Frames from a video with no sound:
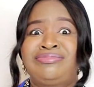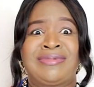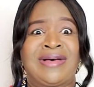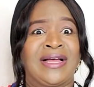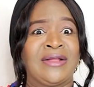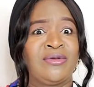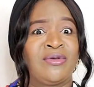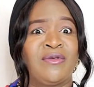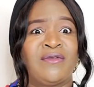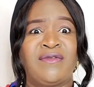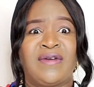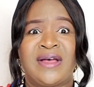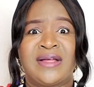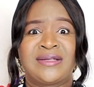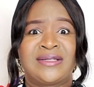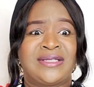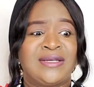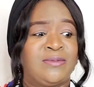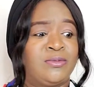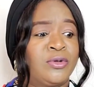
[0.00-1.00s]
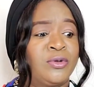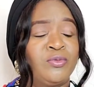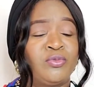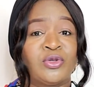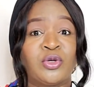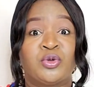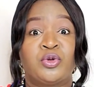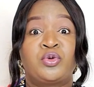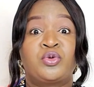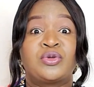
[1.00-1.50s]
80
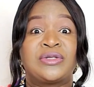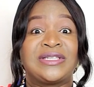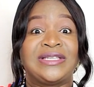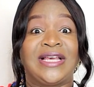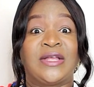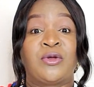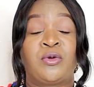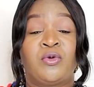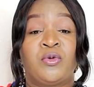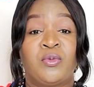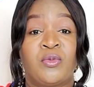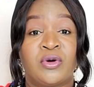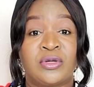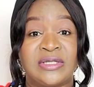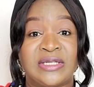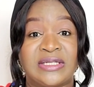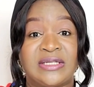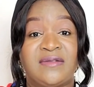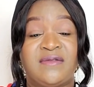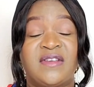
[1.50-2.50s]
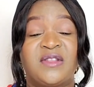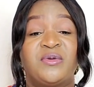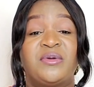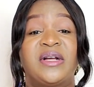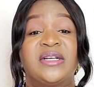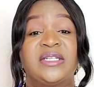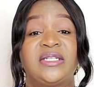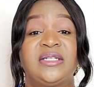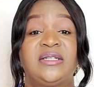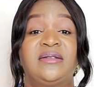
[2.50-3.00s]
de tout ce qui est dans le monde ici vient de
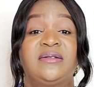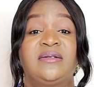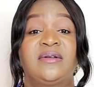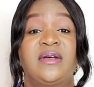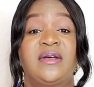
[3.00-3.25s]
la Chine.